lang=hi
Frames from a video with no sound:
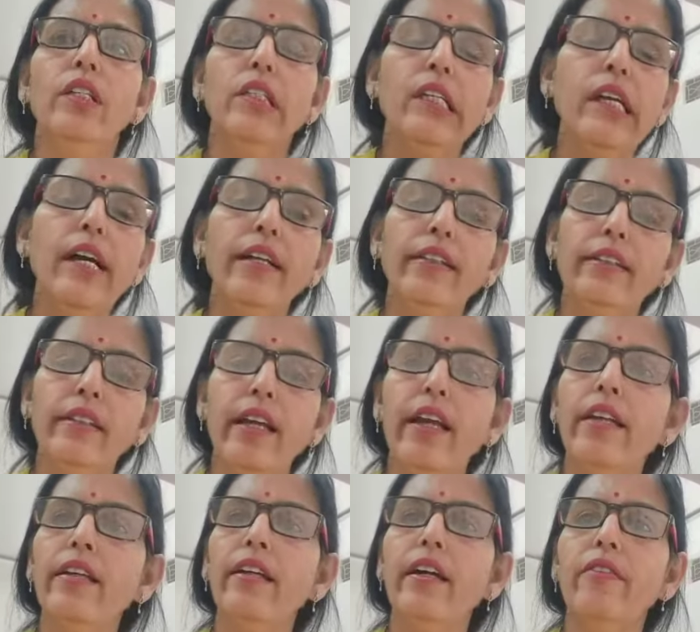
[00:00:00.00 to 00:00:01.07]
की
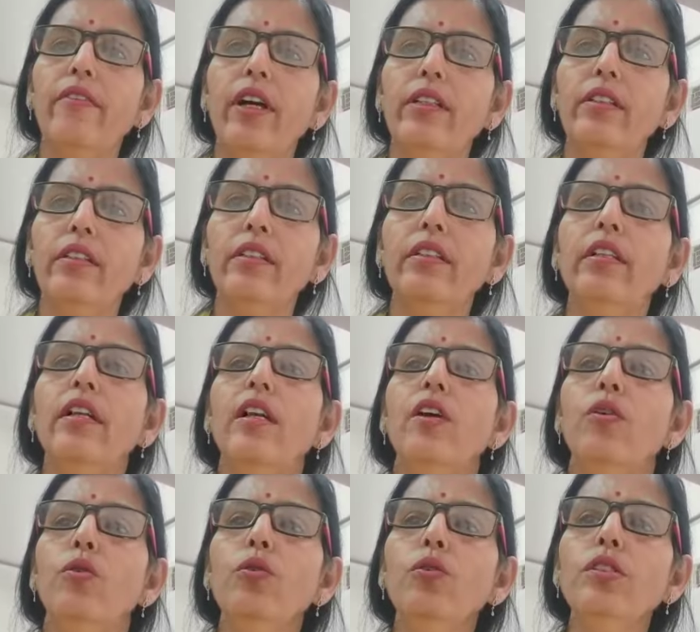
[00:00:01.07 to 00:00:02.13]
हत्याएं करवा दी
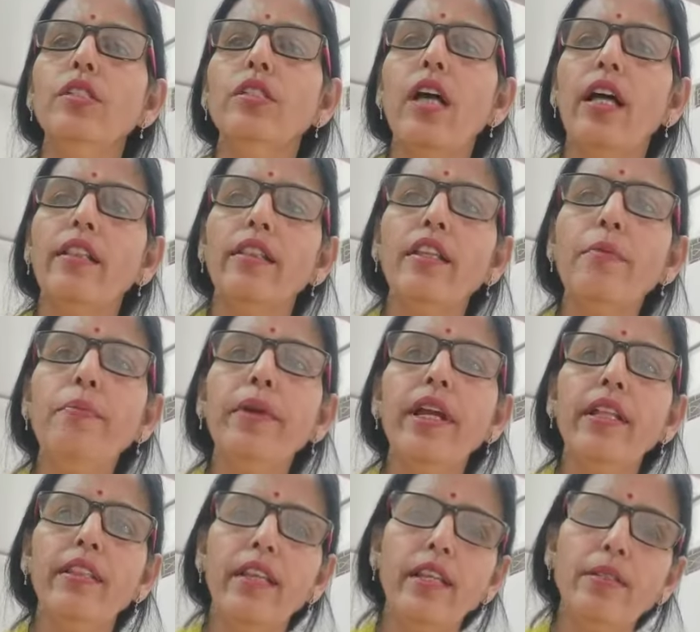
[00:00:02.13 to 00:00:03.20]
उस शांति
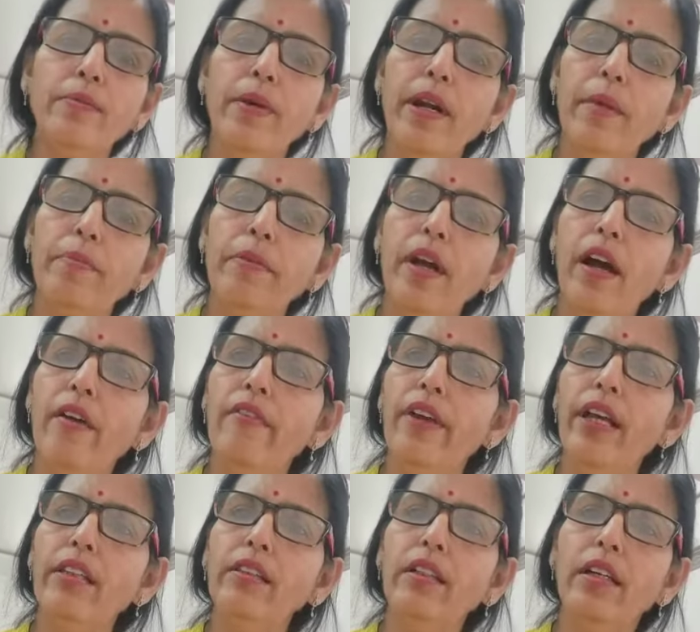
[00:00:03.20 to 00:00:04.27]
प्रिय देश पर अपना
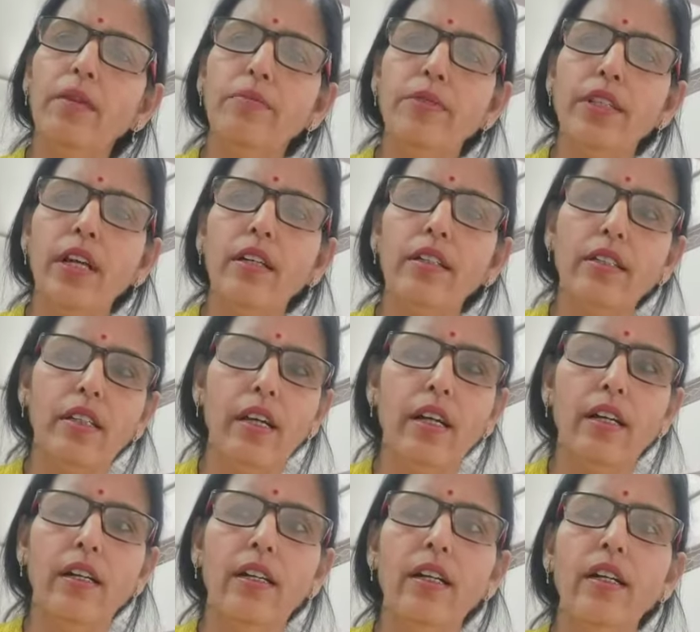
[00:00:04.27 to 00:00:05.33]
अवैध कब्जा किया
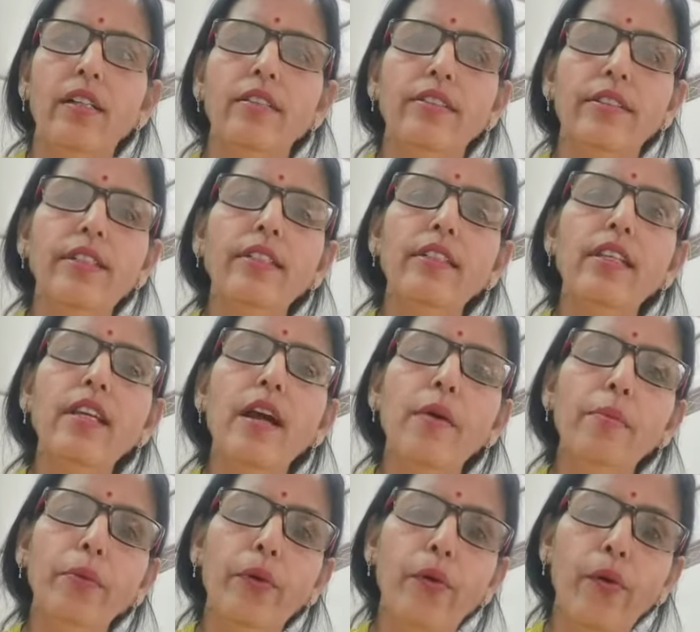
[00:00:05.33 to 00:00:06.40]
जिसकी
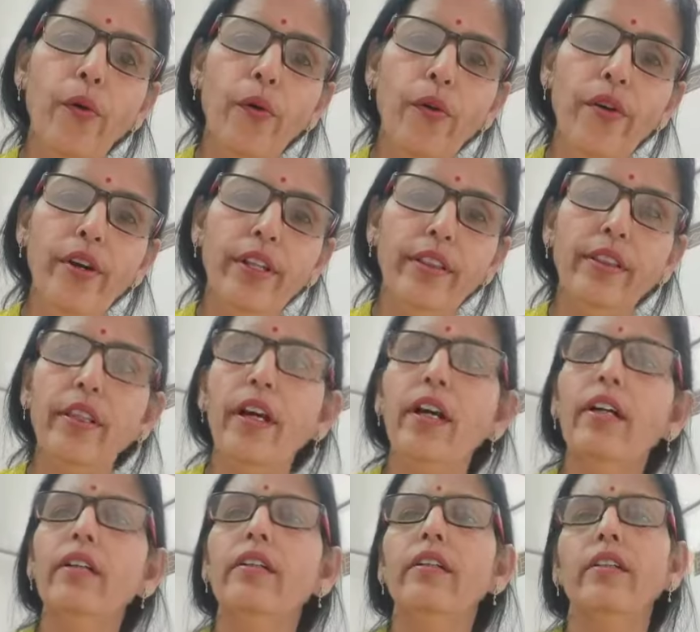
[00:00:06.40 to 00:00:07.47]
हम घोर निंदा
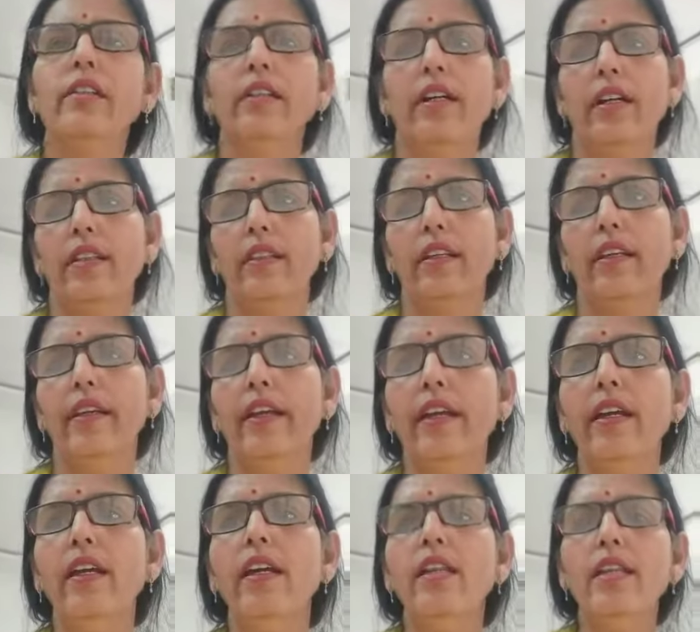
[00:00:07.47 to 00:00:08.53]
करते हैं
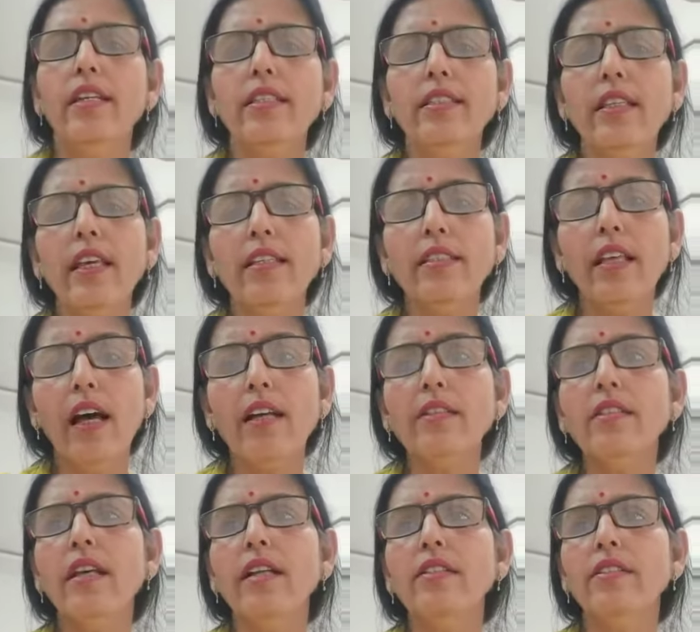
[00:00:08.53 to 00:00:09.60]
इसके साथ
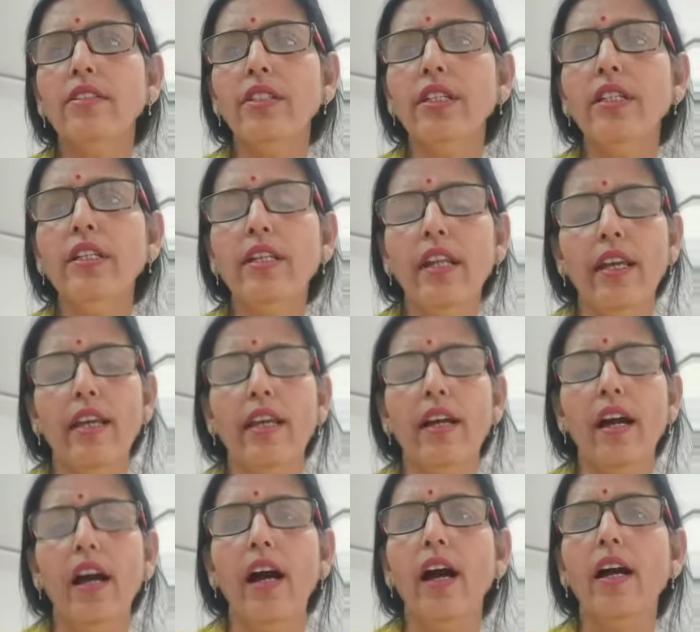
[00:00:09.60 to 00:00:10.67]
साथ चीन ने
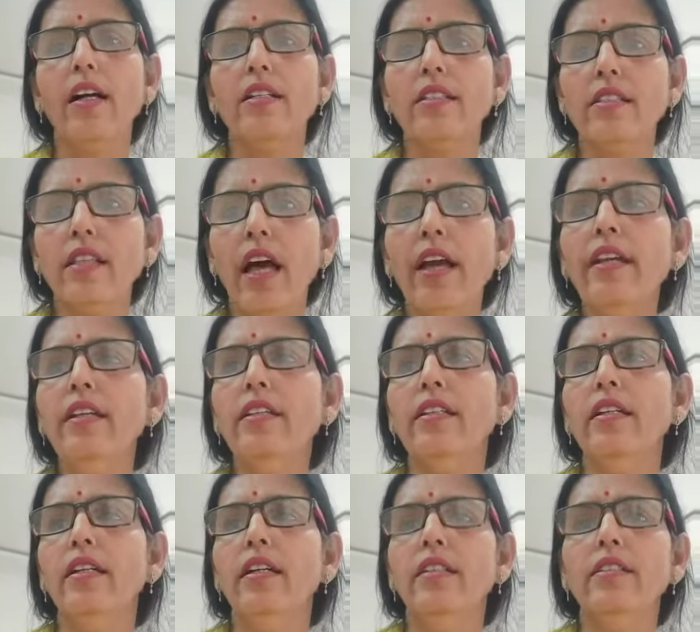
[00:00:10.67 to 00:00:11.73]
अक्साई
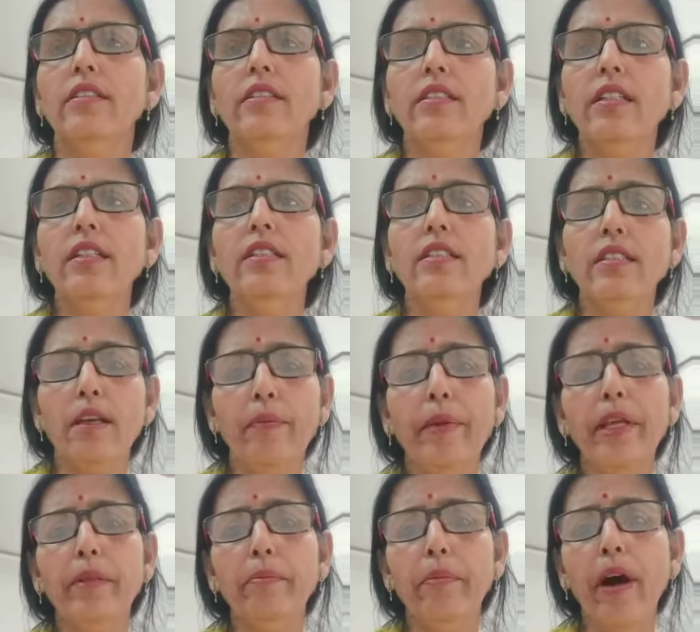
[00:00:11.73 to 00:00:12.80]
चीन
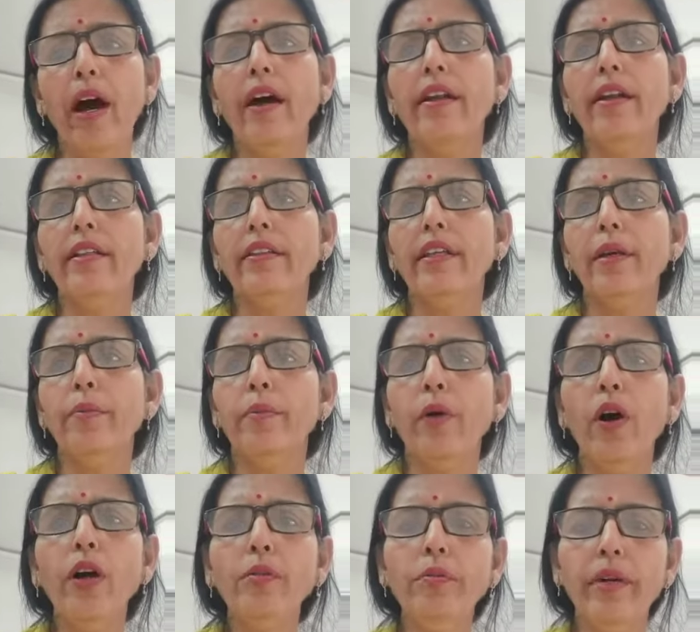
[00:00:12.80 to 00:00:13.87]
समेत भारत के
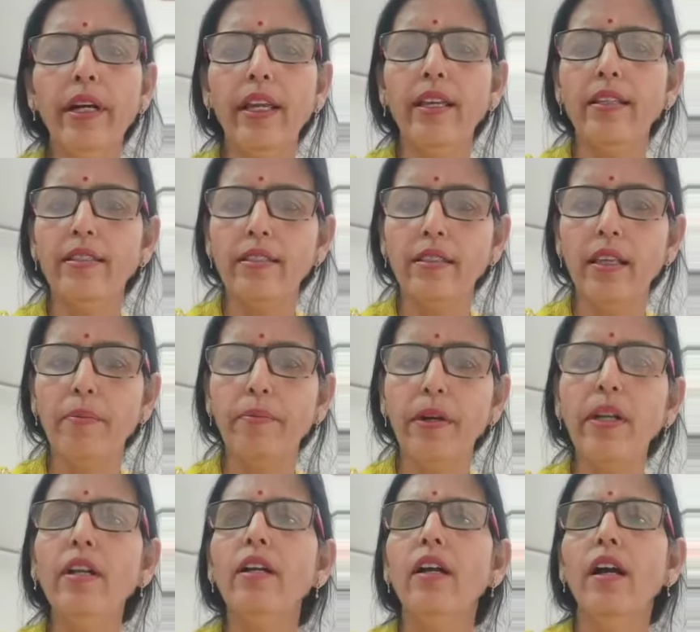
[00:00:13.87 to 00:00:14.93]
बहुत बड़े हिस्से
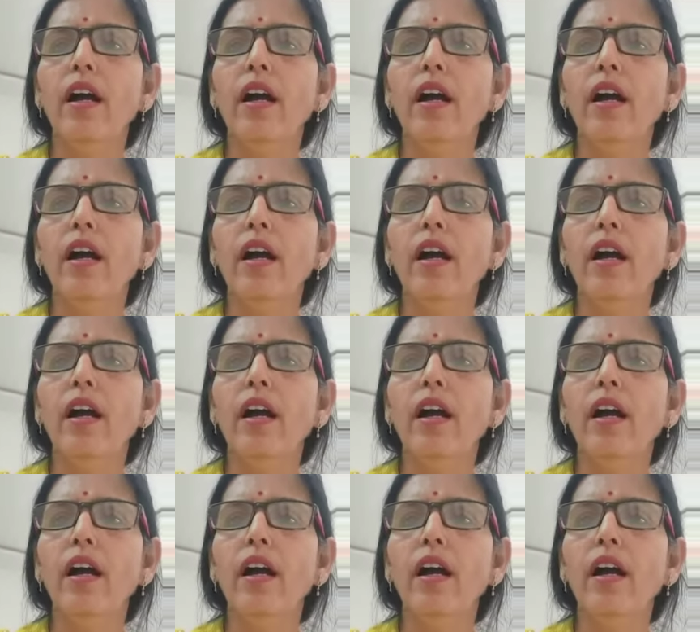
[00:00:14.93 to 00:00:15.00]
पर